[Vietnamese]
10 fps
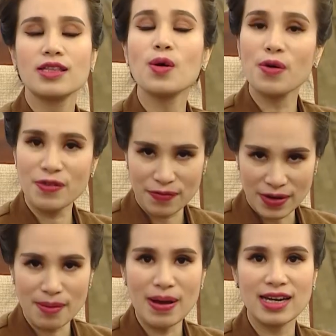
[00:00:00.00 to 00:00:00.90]
Thưa quý vị và
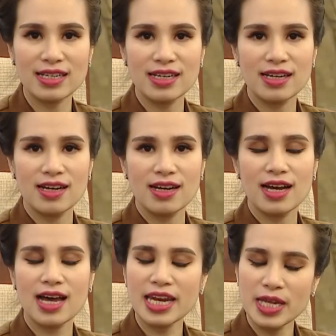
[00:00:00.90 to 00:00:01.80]
các bạn,
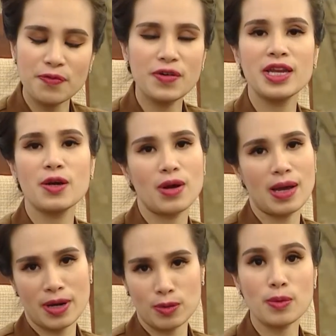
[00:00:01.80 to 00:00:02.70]
khan hiếm vật liệu
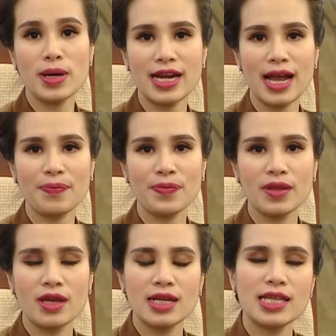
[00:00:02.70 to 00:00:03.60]
làm cao tốc Bắc Nam
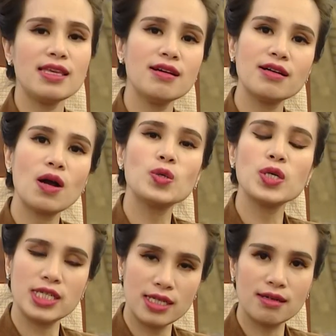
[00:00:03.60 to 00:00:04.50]
Thế nhưng câu
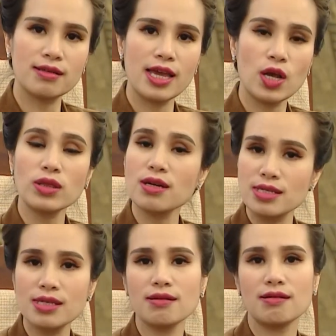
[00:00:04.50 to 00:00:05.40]
chuyện trên thực tế có thực
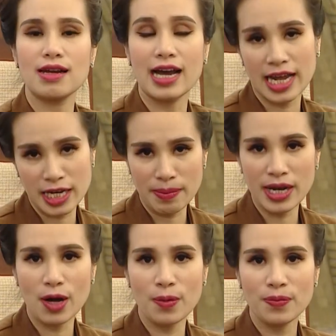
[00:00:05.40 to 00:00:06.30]
sự là khan hiếm hay
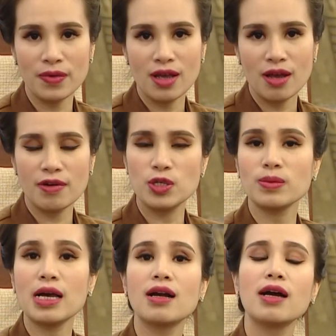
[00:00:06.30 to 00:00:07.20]
không? Và chúng
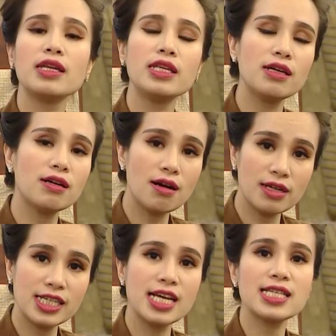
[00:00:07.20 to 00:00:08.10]
ta cần những cơ
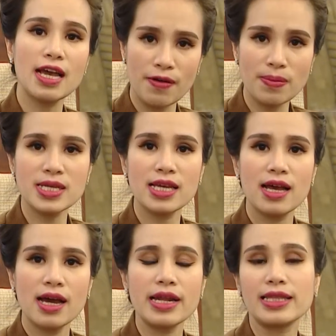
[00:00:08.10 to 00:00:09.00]
chế giải pháp gì
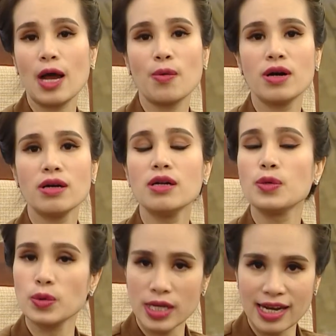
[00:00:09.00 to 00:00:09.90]
để tháo gỡ được
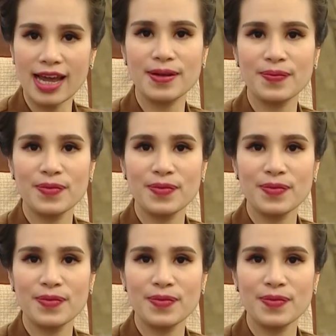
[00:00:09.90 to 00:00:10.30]
nút thắt này?